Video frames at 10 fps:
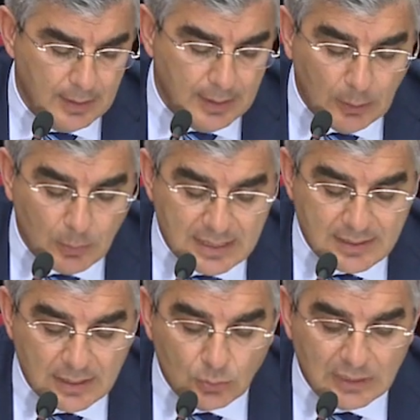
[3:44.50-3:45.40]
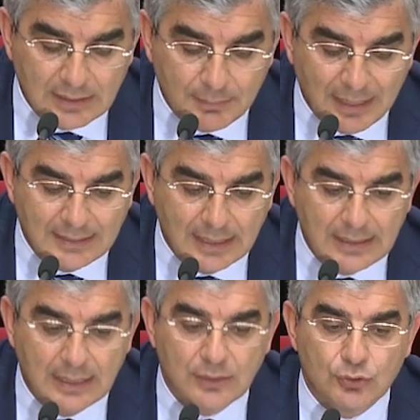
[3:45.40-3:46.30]
E queste sedute tematiche
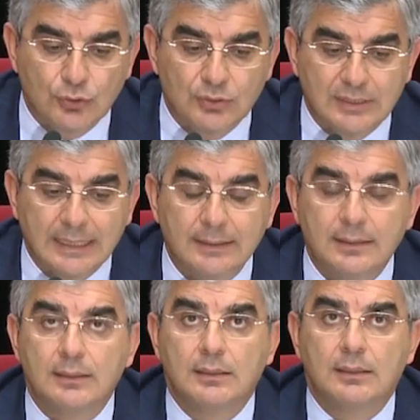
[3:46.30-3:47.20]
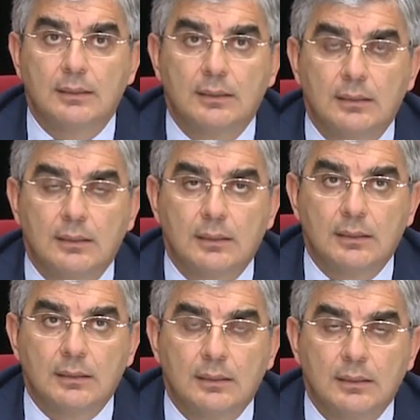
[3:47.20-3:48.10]
della Giunta
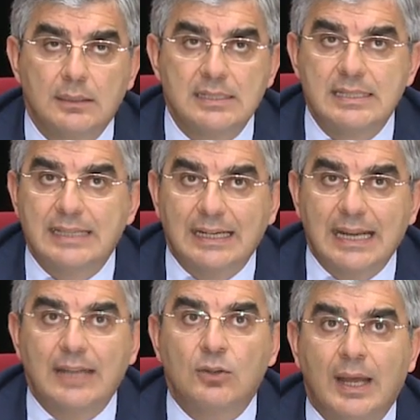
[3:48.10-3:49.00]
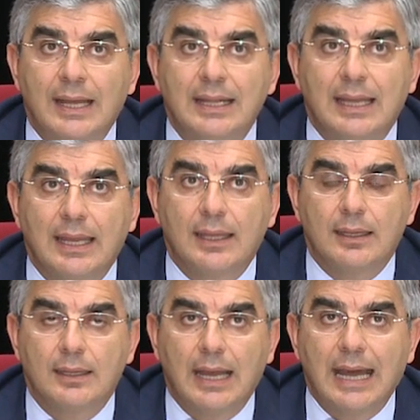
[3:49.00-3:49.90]
si terranno
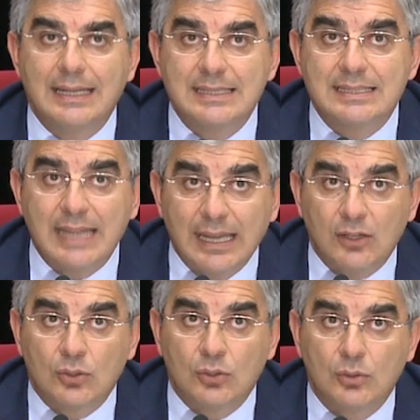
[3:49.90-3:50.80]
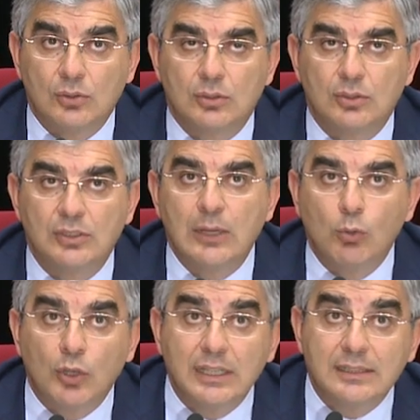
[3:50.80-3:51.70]
anche all'esterno dei
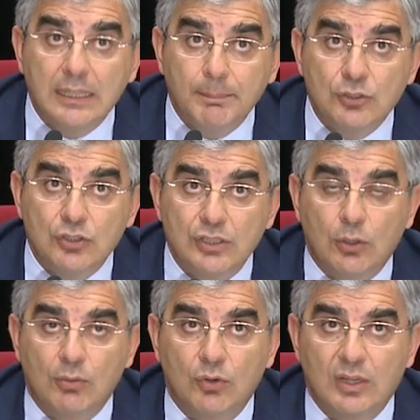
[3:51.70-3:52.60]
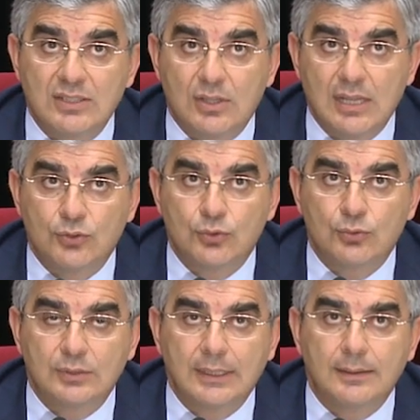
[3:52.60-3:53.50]
luoghi tipici di convocazione della
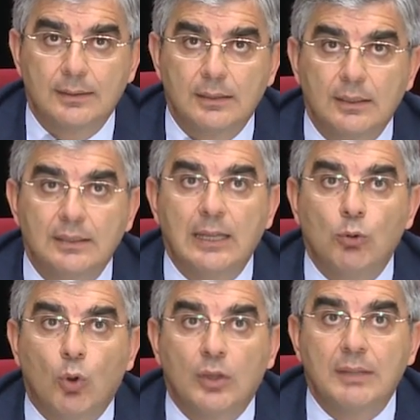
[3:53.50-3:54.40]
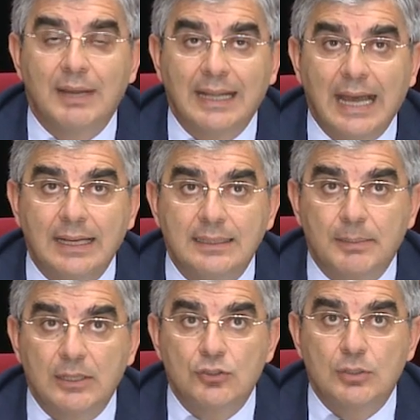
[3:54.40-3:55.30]
Giunta nei luoghi magari di
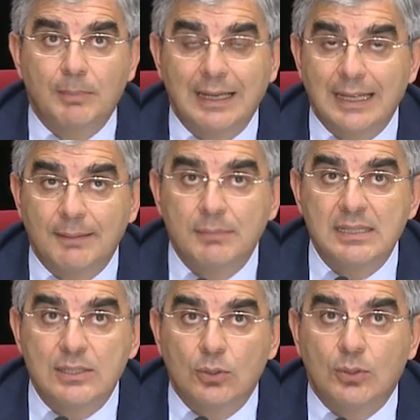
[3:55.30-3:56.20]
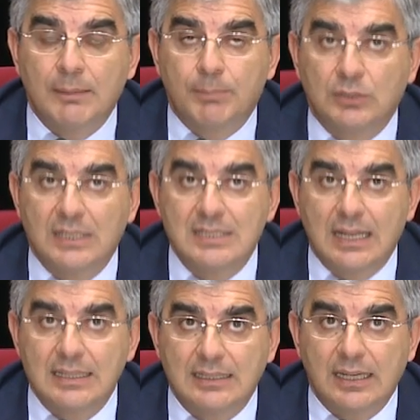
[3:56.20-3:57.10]
principale ambizione e
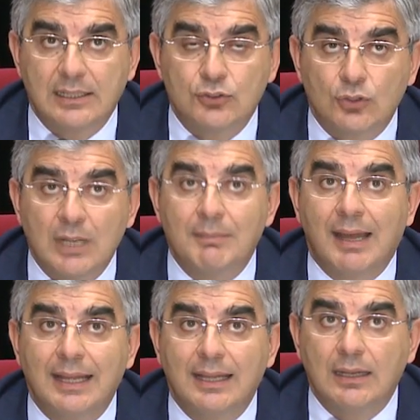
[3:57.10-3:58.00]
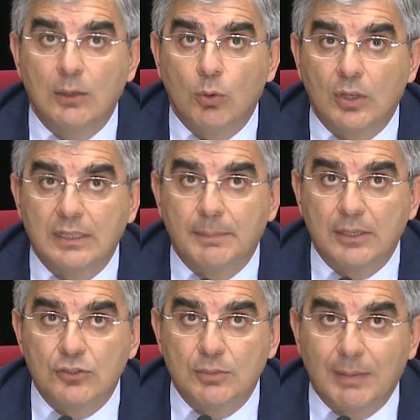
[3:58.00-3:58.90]
potenzialità della regione, ma anche nei luoghi di
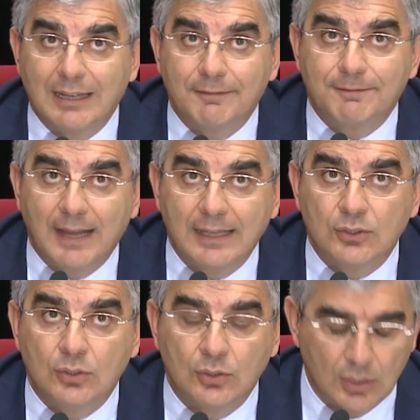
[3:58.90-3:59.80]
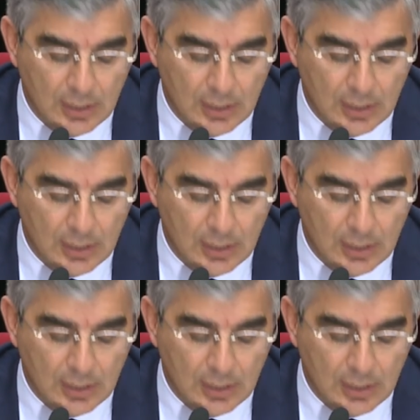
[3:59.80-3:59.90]
principale affanno